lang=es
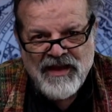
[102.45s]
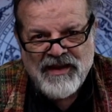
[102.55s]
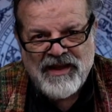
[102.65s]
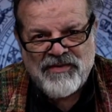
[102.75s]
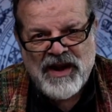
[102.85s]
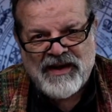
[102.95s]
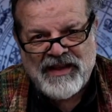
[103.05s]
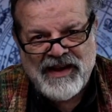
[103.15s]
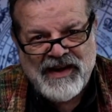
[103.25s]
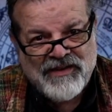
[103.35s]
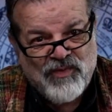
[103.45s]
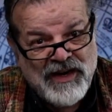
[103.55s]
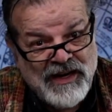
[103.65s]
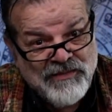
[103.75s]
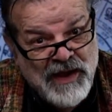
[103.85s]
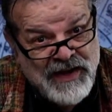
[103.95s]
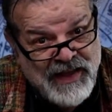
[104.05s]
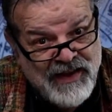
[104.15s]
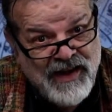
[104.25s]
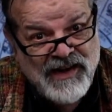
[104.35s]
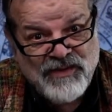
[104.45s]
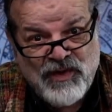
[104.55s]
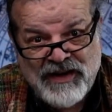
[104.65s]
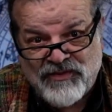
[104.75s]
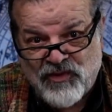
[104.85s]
Libra rige las buenas maneras, las buenas